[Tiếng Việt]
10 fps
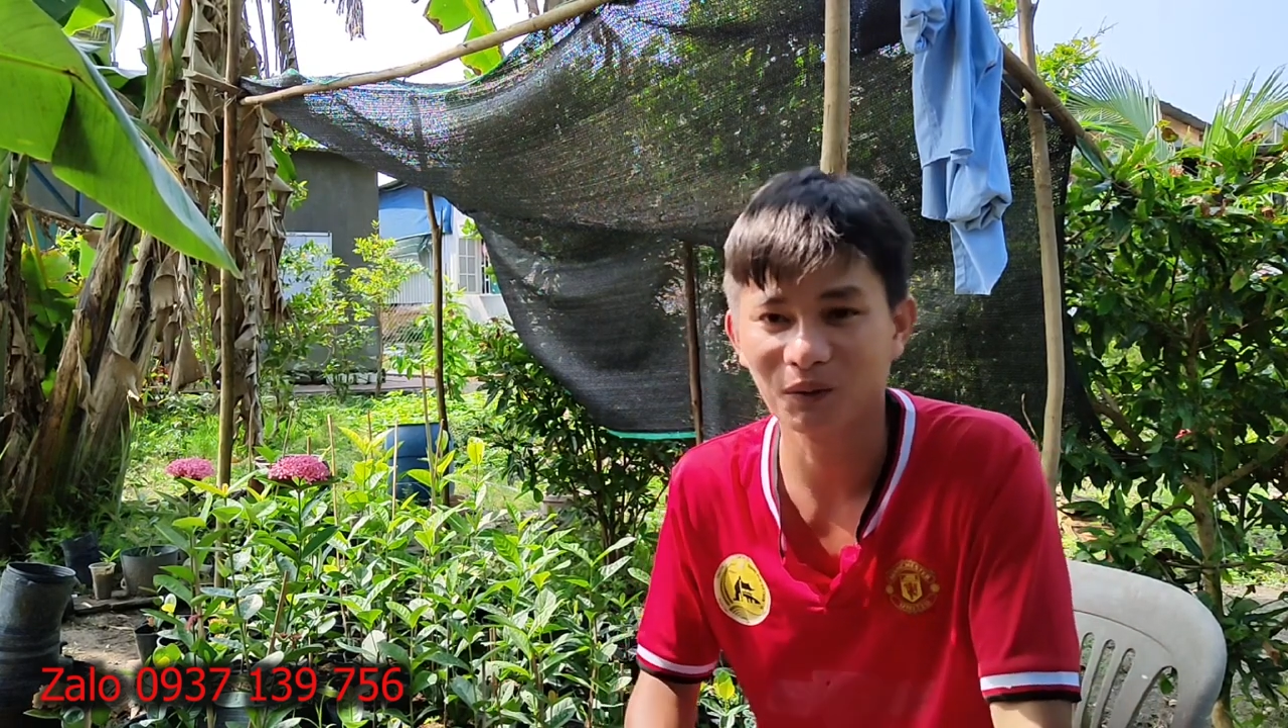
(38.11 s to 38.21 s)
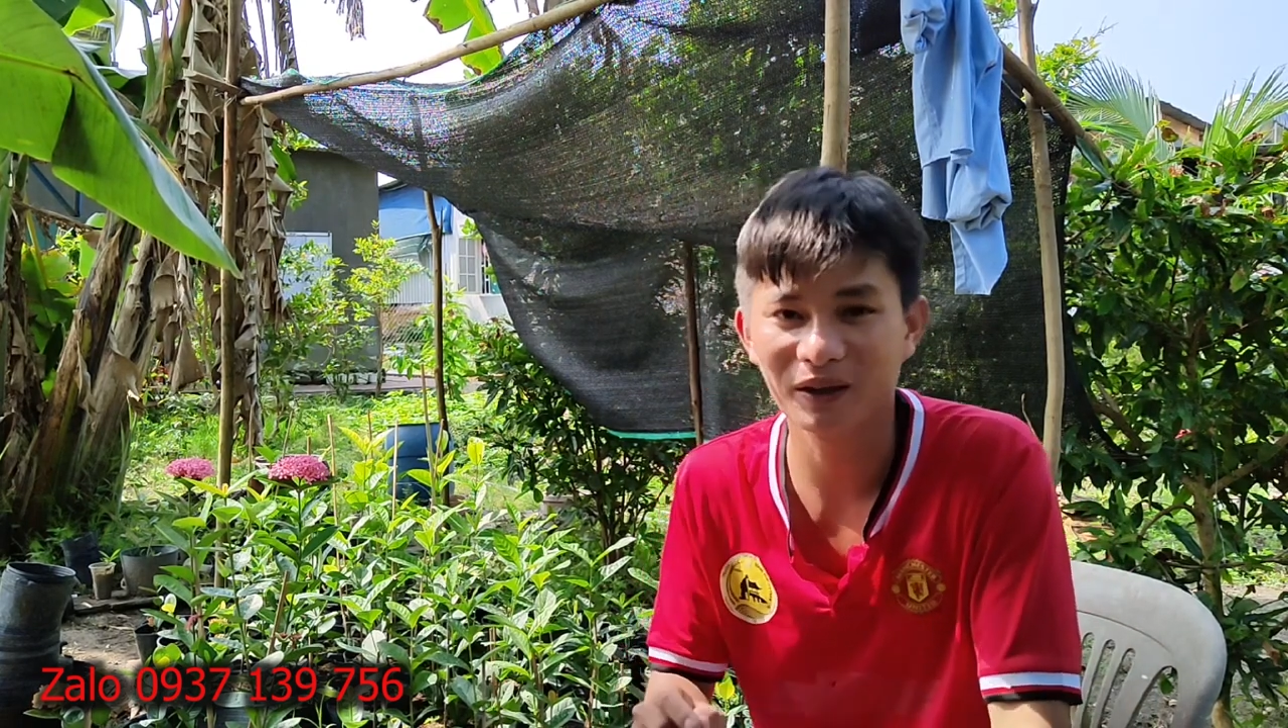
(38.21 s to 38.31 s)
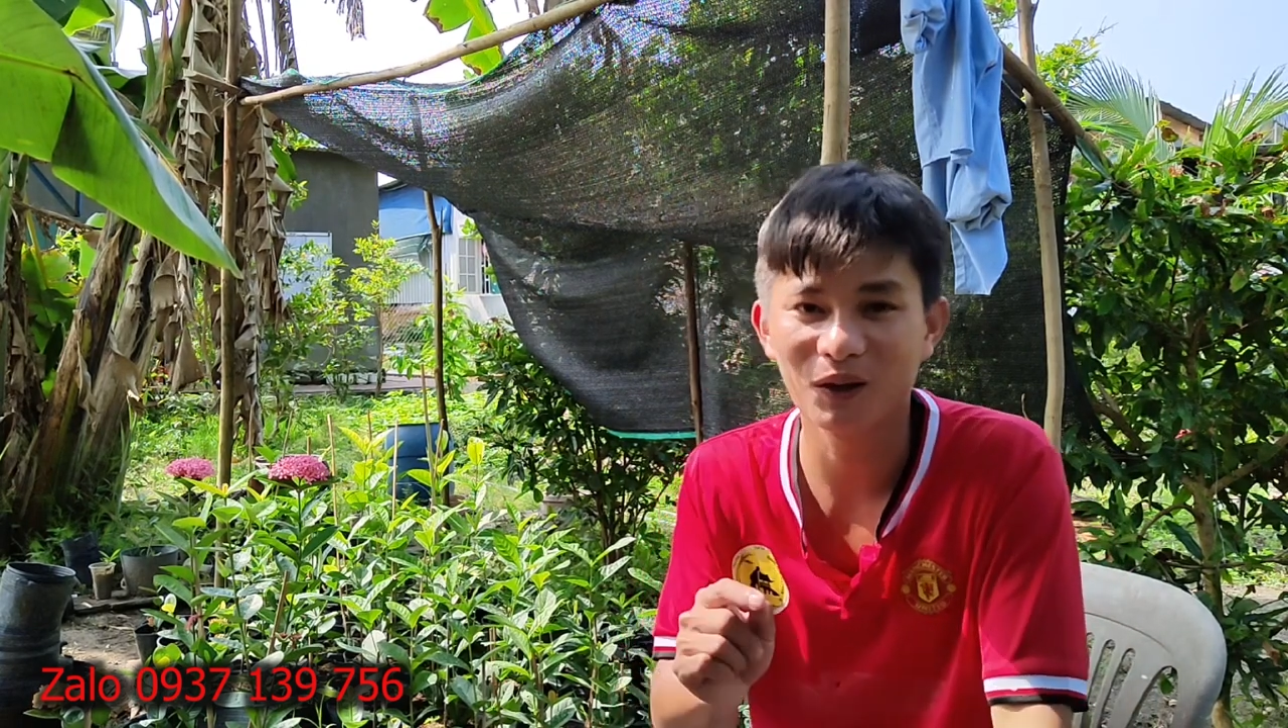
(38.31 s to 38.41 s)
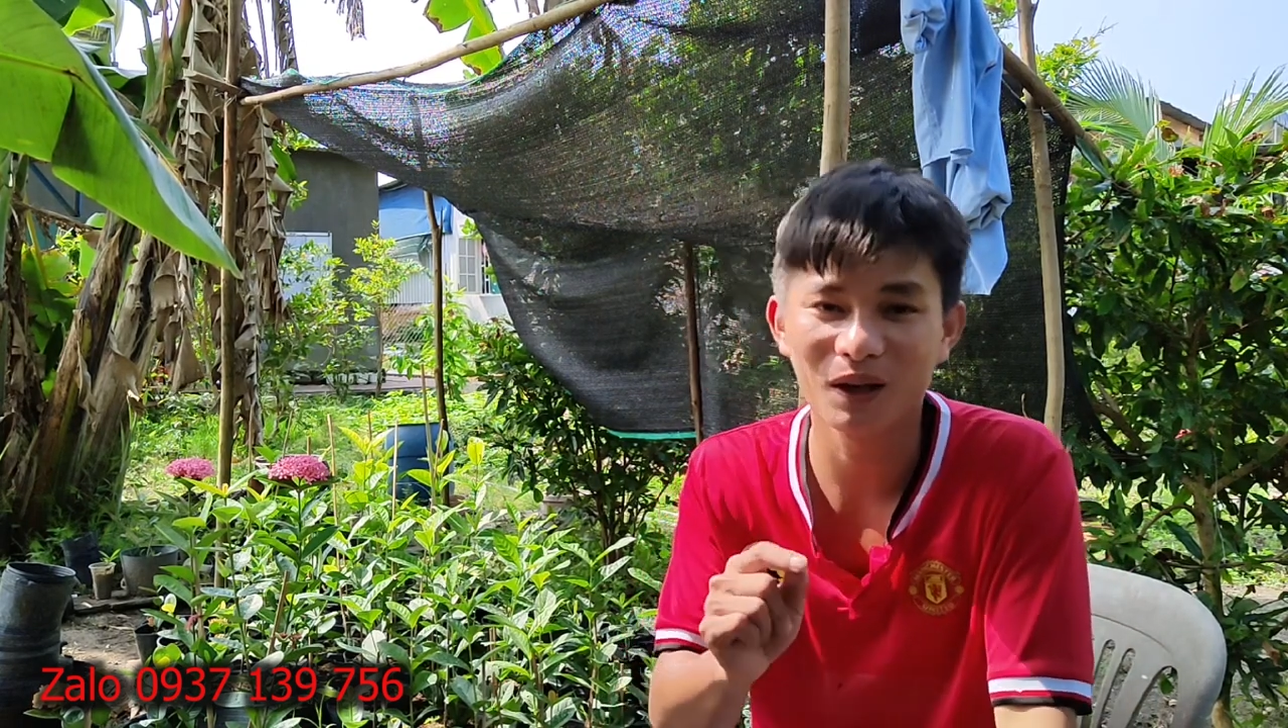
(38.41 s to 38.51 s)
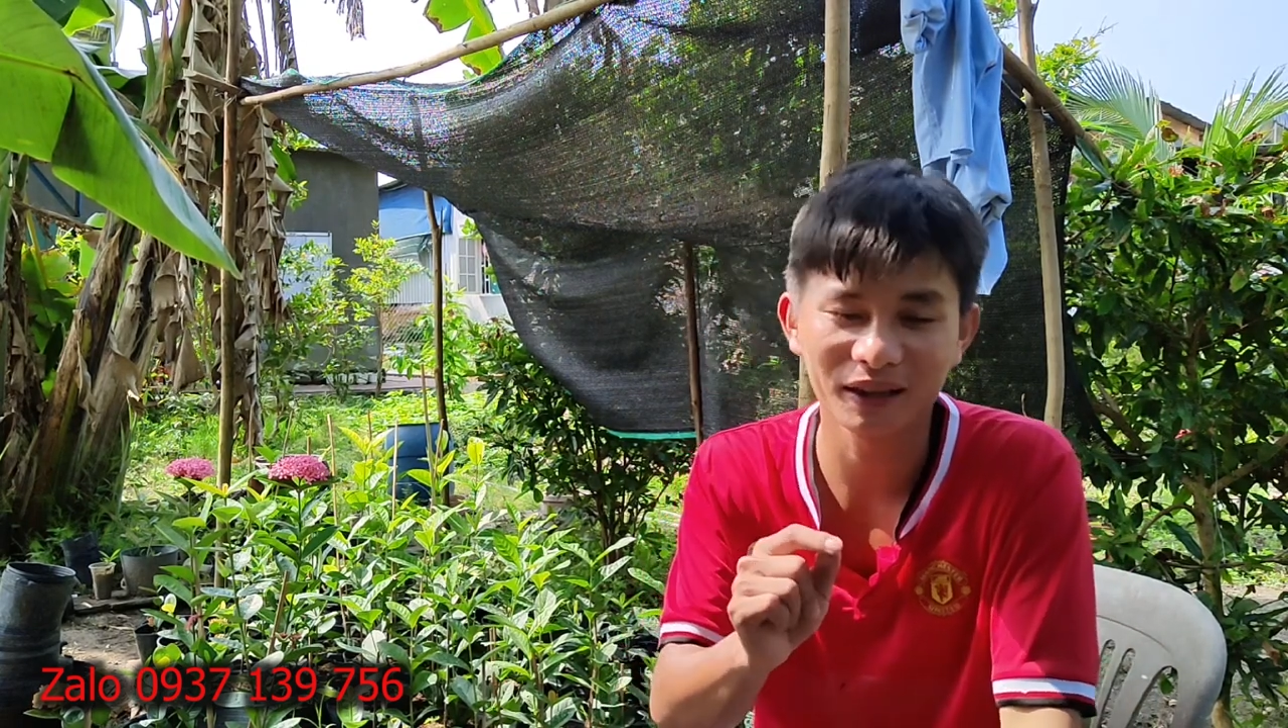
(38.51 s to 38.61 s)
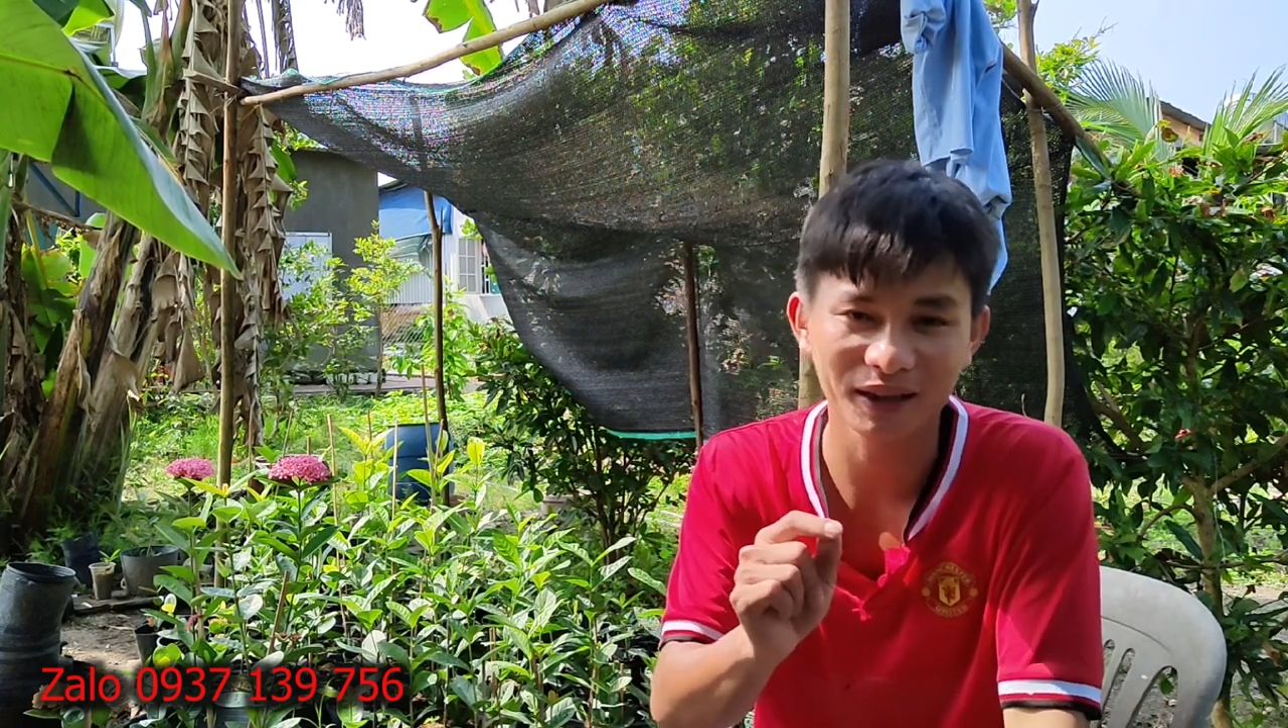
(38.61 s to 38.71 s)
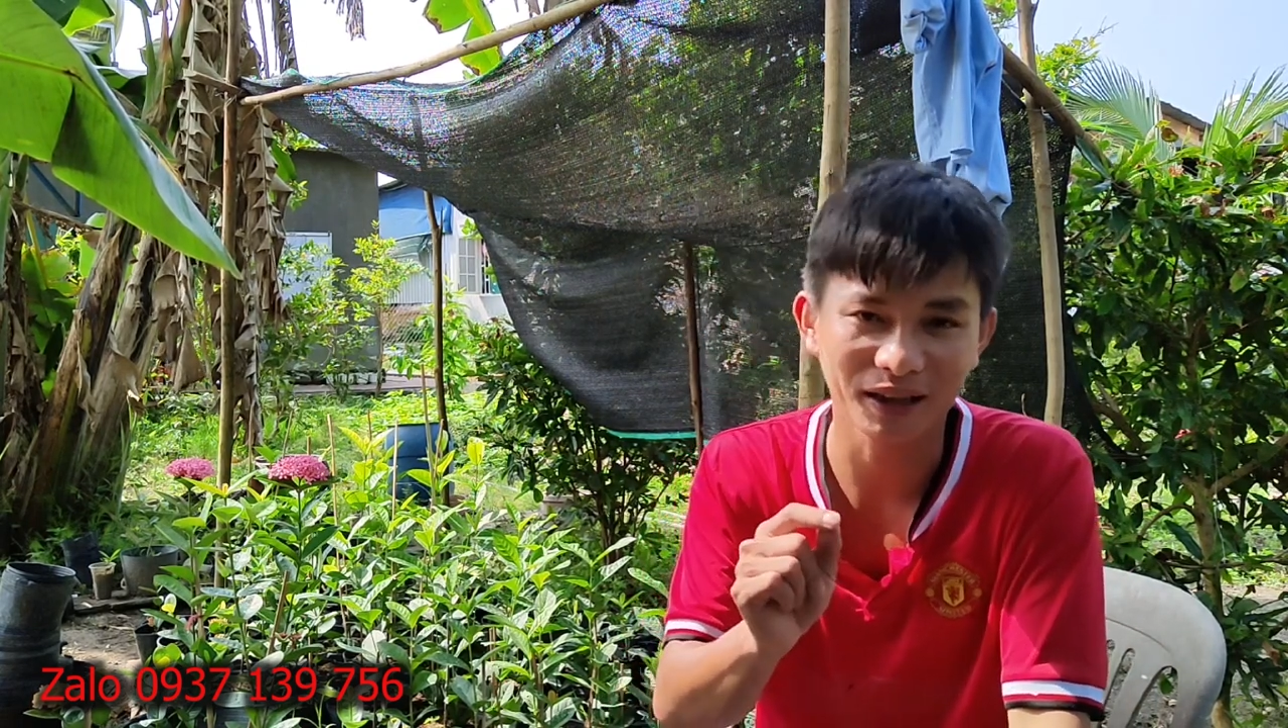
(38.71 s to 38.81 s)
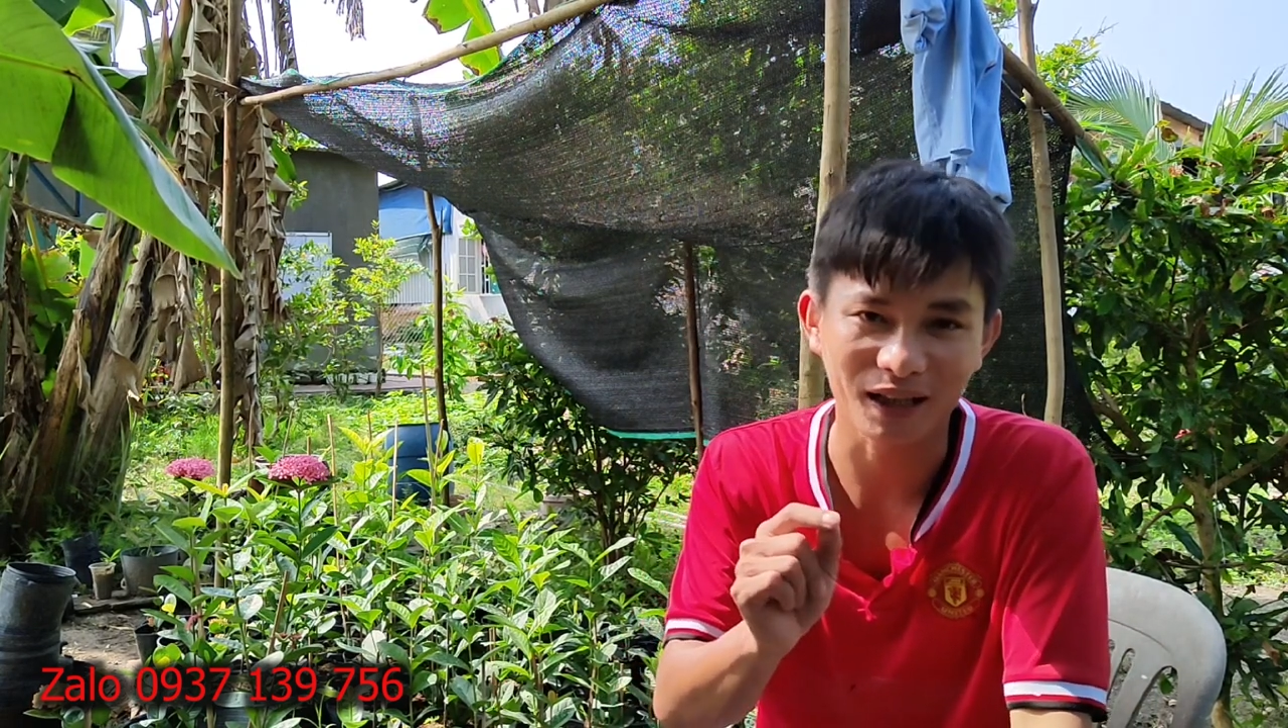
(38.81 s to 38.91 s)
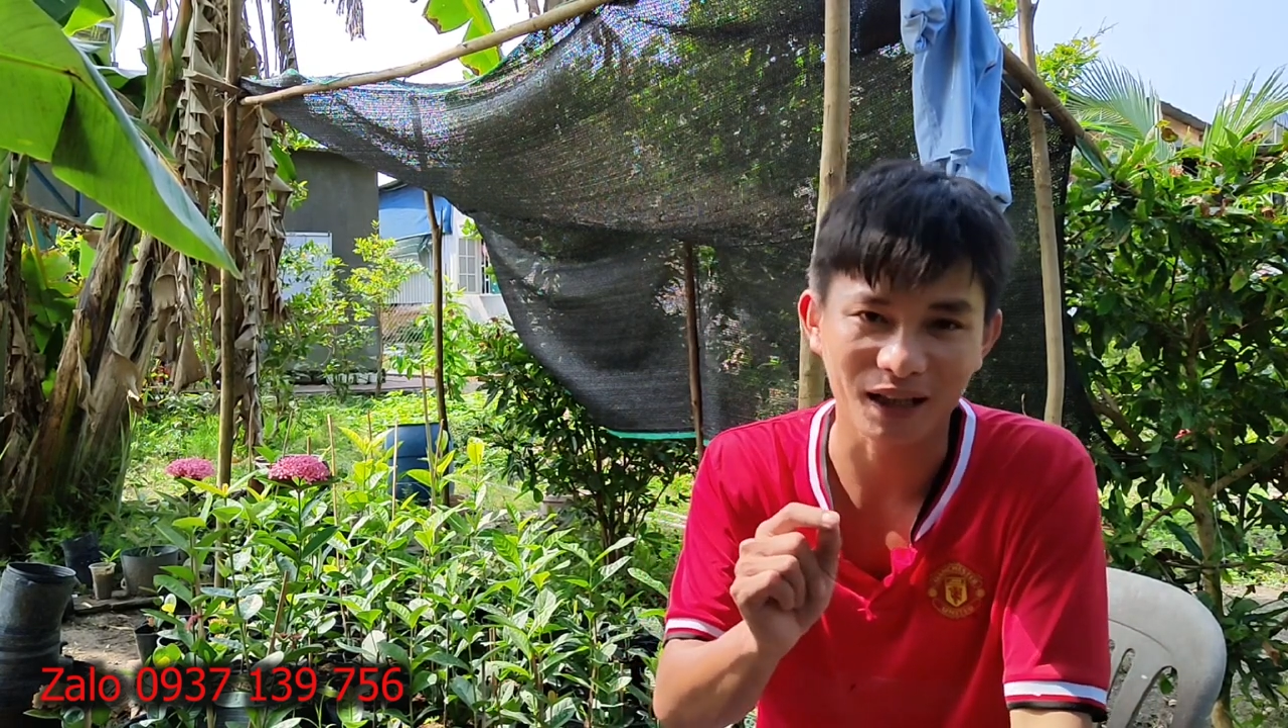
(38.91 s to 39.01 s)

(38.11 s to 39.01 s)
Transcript: nội dung video